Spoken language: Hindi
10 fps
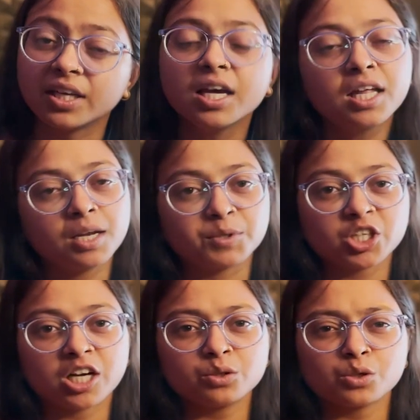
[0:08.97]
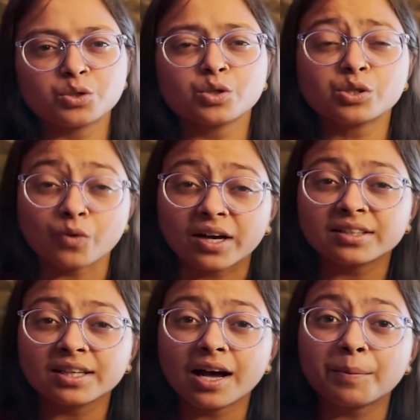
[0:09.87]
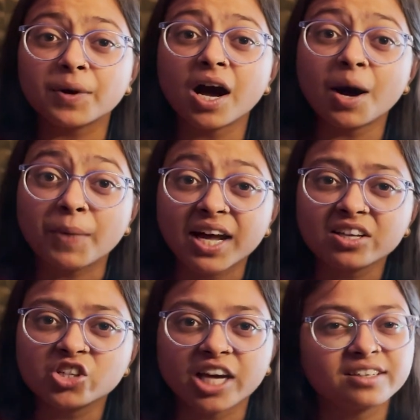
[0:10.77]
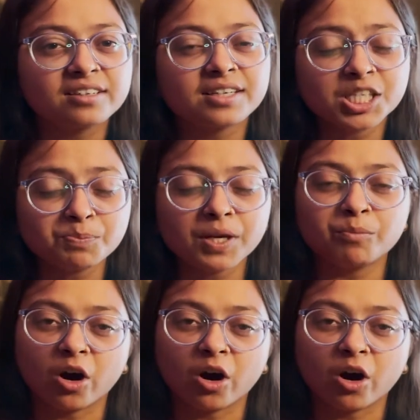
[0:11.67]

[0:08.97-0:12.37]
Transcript: गई नमस्कार दोस्तों स्वागत है आपका हमारे चैनल क्रिस्पी